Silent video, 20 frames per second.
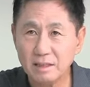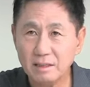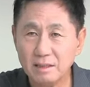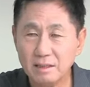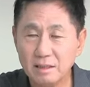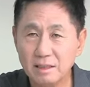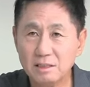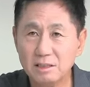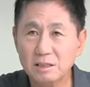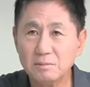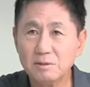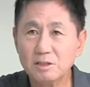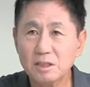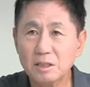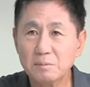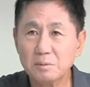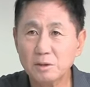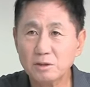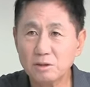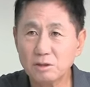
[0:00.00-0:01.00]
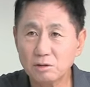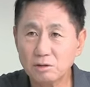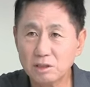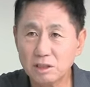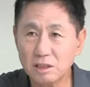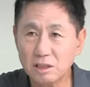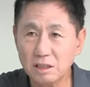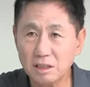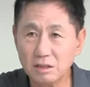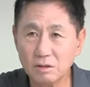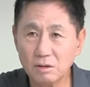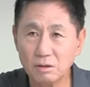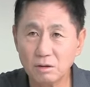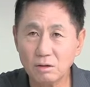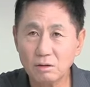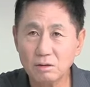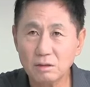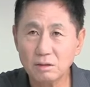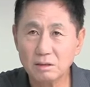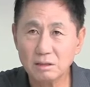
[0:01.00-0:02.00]
이재명 대표는
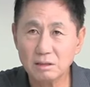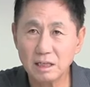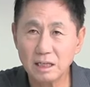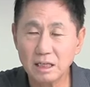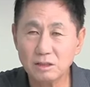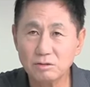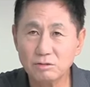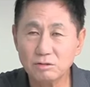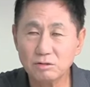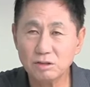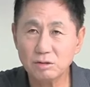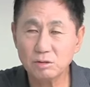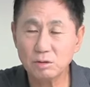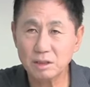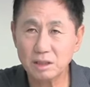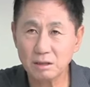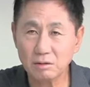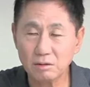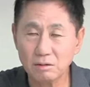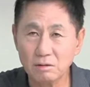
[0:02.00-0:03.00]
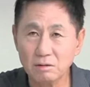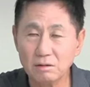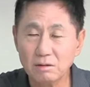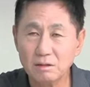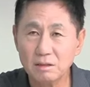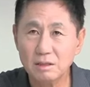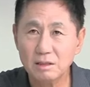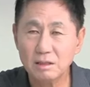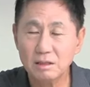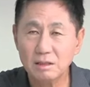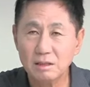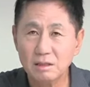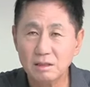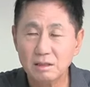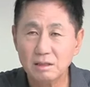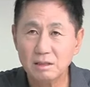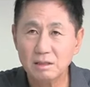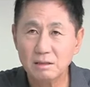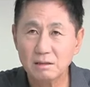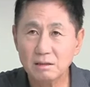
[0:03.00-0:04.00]
정치인이고 대중 지도자고
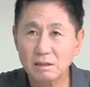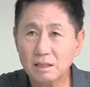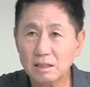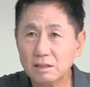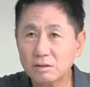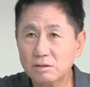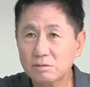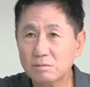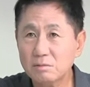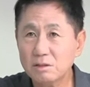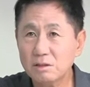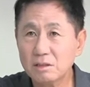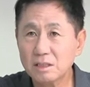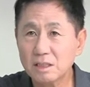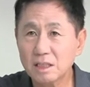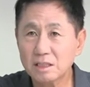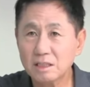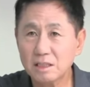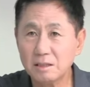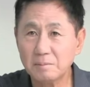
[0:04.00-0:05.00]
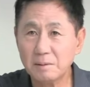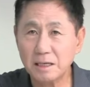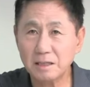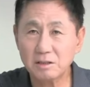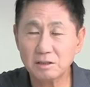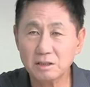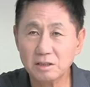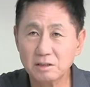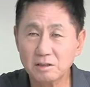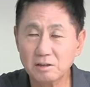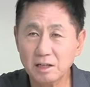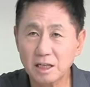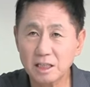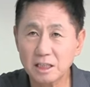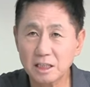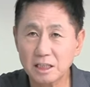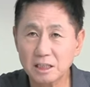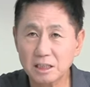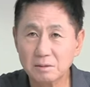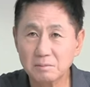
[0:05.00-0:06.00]
그러니까 좀 이런 사실이 밝혀지는 거
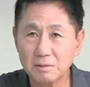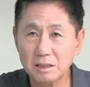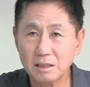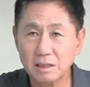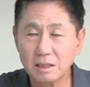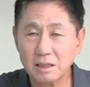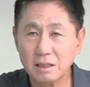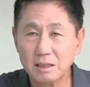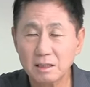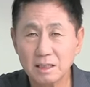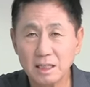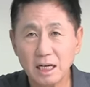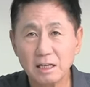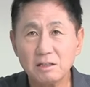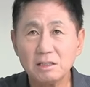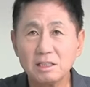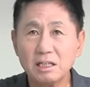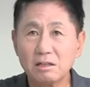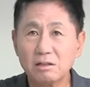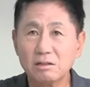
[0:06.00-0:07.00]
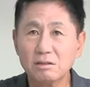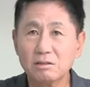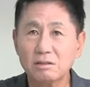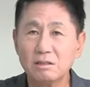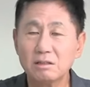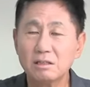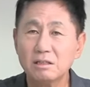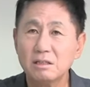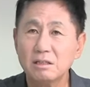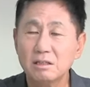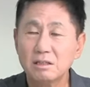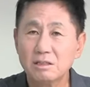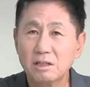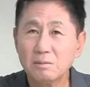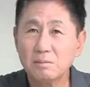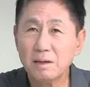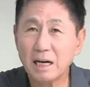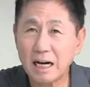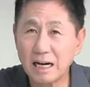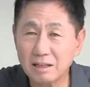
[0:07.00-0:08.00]
아니겠습니까? 다른 사건들
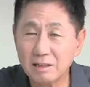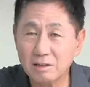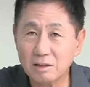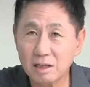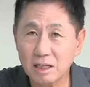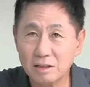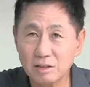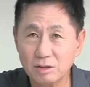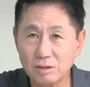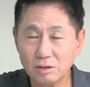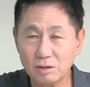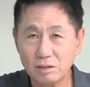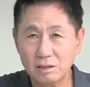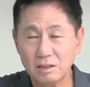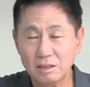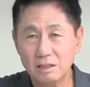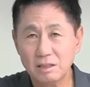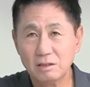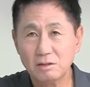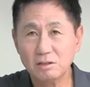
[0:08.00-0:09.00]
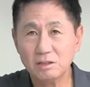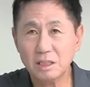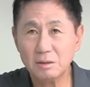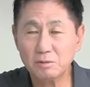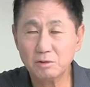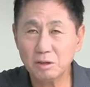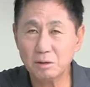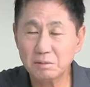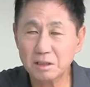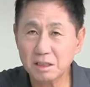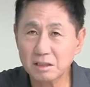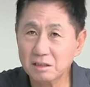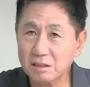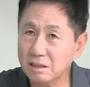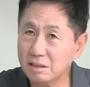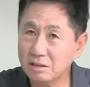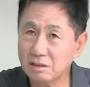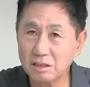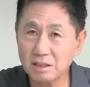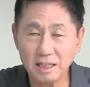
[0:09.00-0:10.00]
설마 안 그러겠죠? 형사부 검사들은
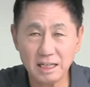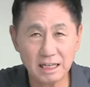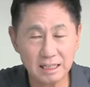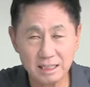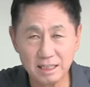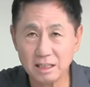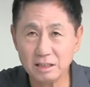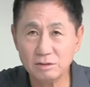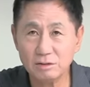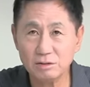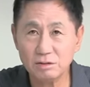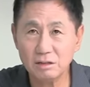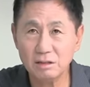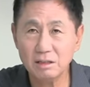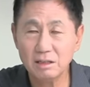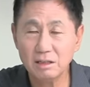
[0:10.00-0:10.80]
이런 일 안 하겠죠?